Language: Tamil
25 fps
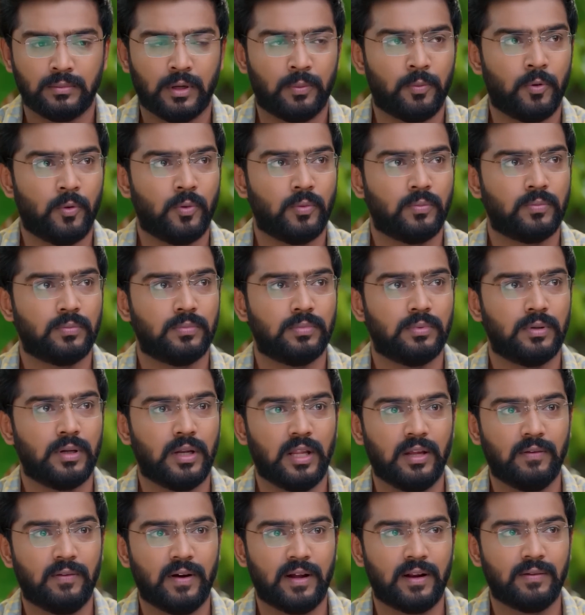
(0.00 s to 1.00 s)
அப்ப நீ
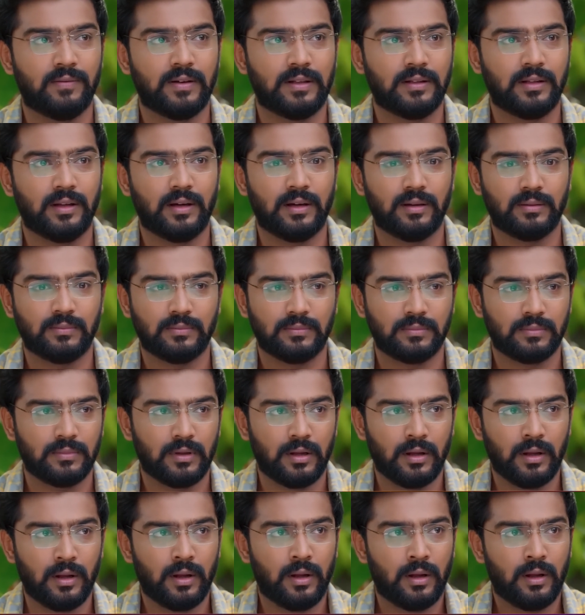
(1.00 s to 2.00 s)
வேற வந்தியா
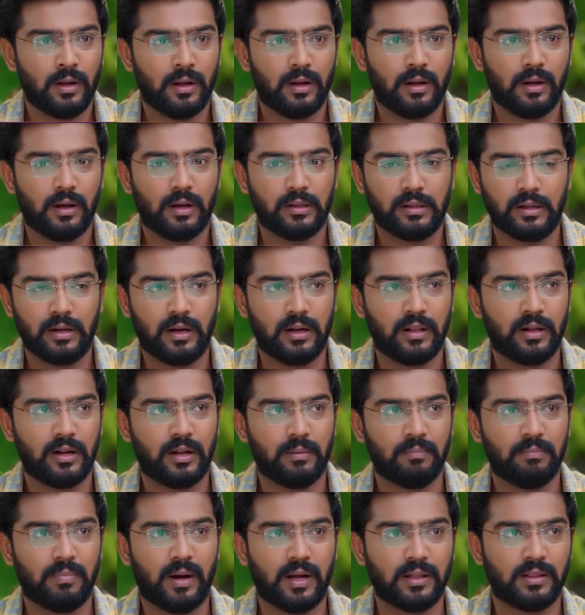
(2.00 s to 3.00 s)
அதான் ஒரு
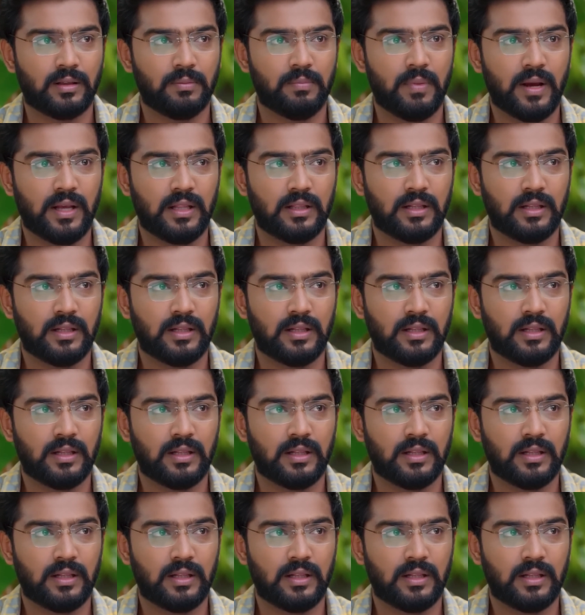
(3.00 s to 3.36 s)
மாதிரி